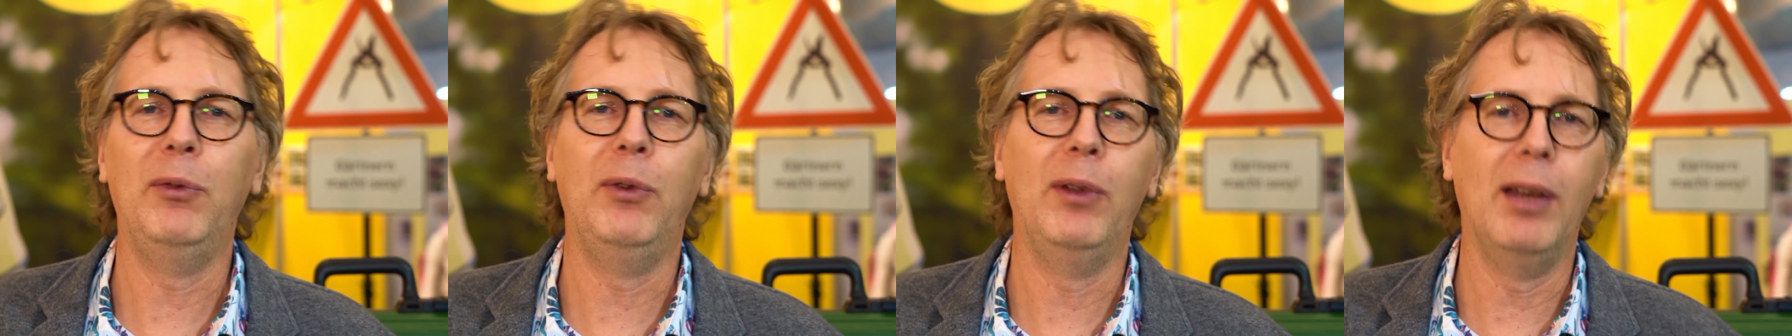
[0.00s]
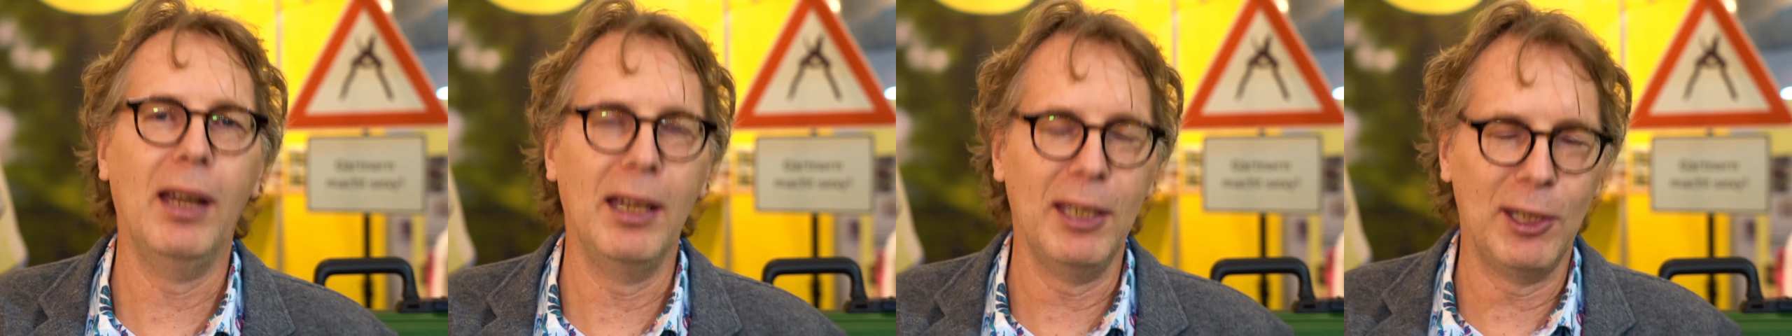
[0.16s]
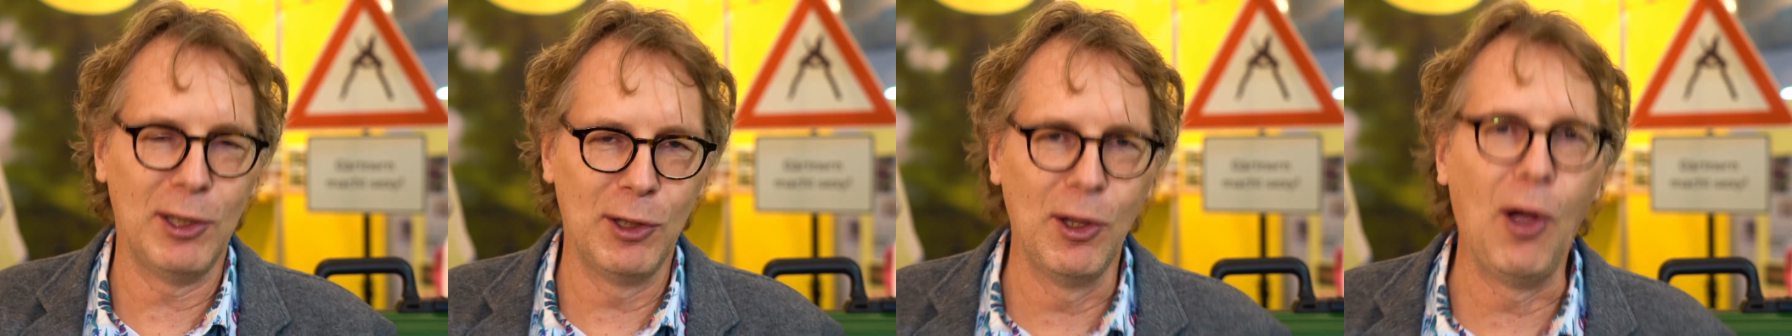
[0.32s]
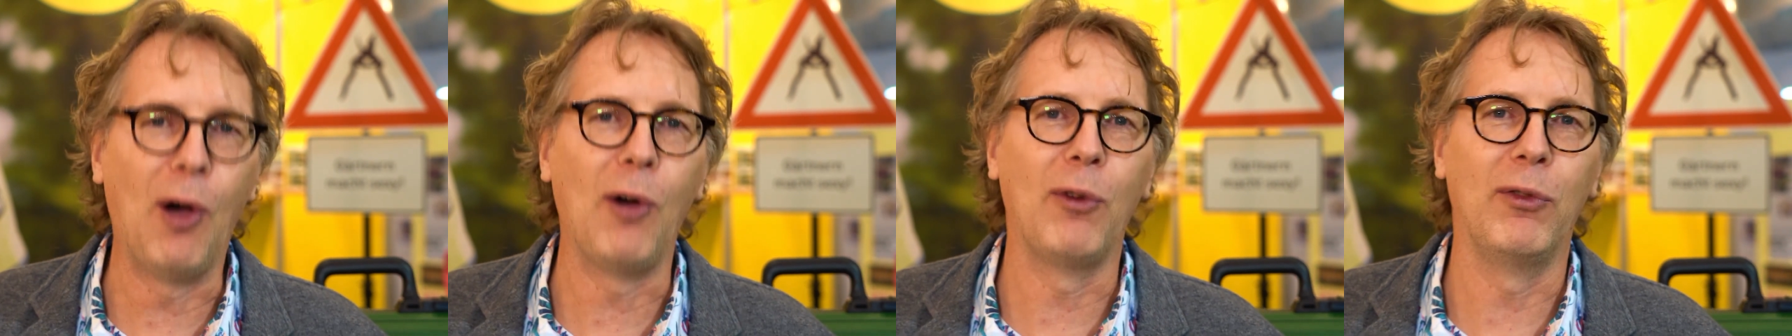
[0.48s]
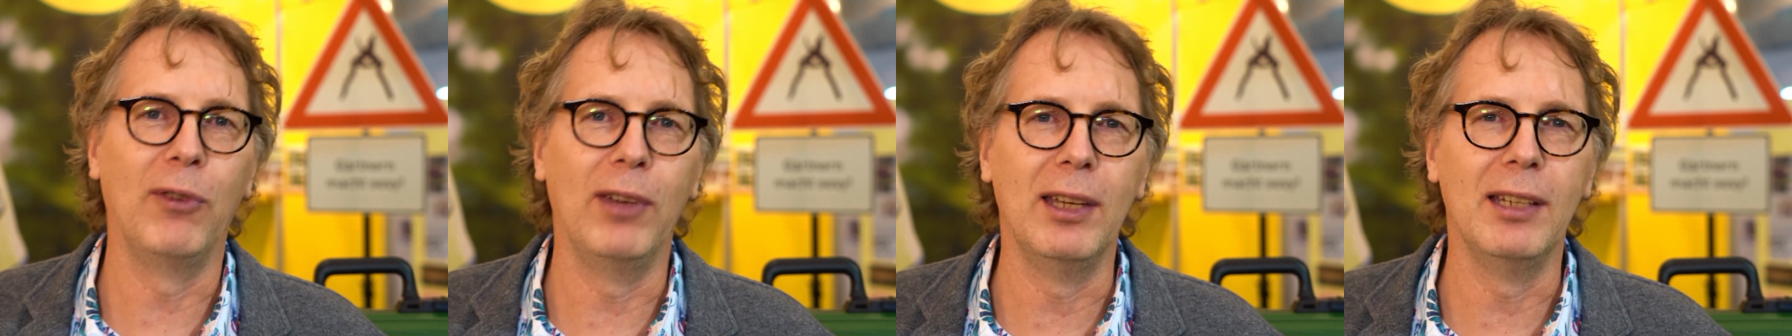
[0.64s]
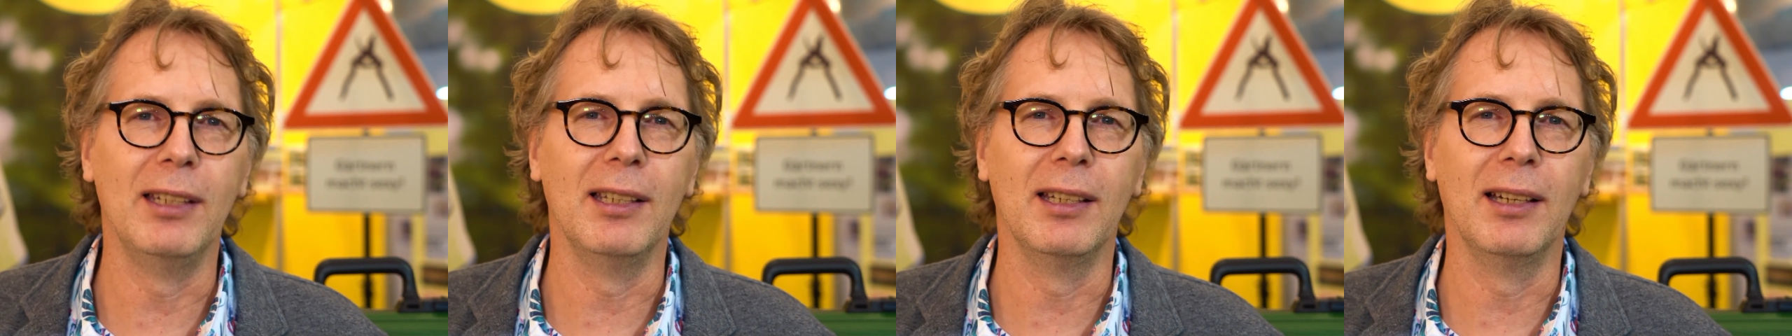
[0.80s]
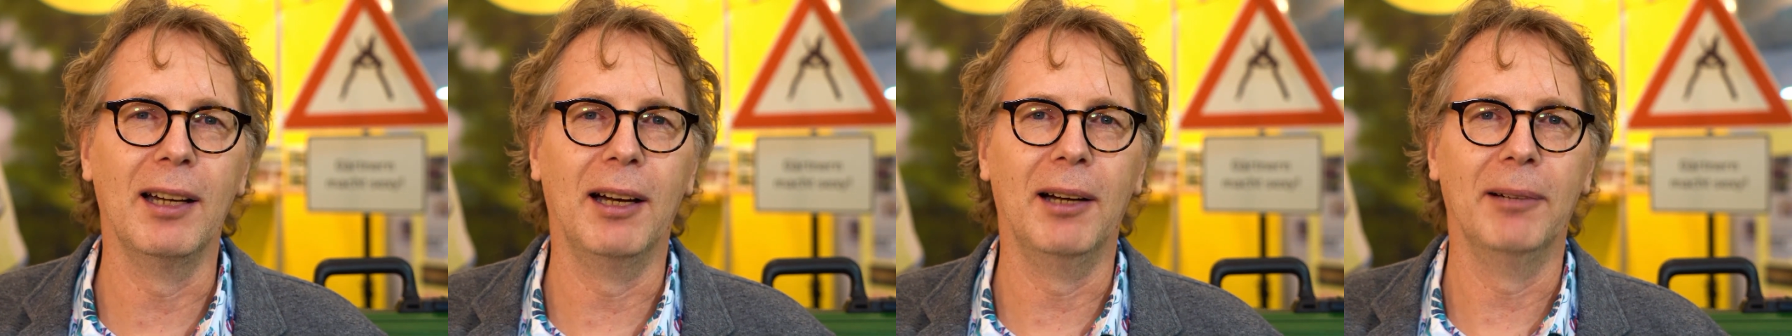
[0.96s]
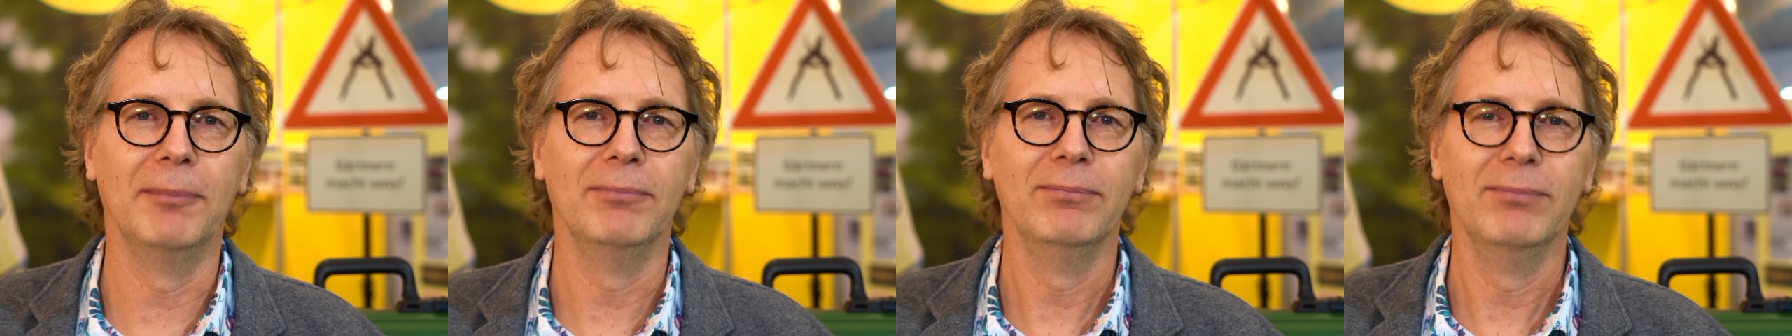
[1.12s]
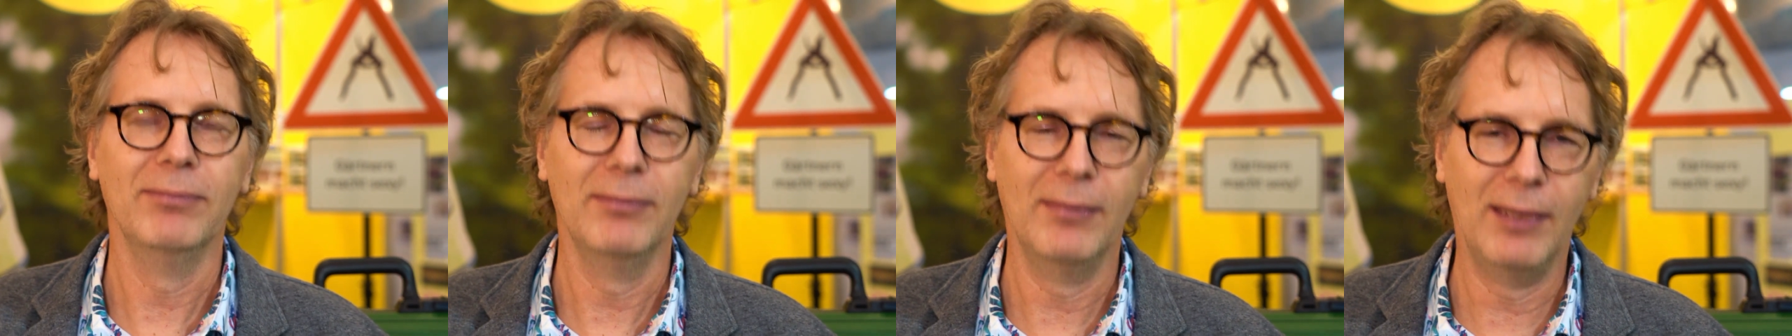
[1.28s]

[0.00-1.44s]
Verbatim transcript: vielleicht noch weniger.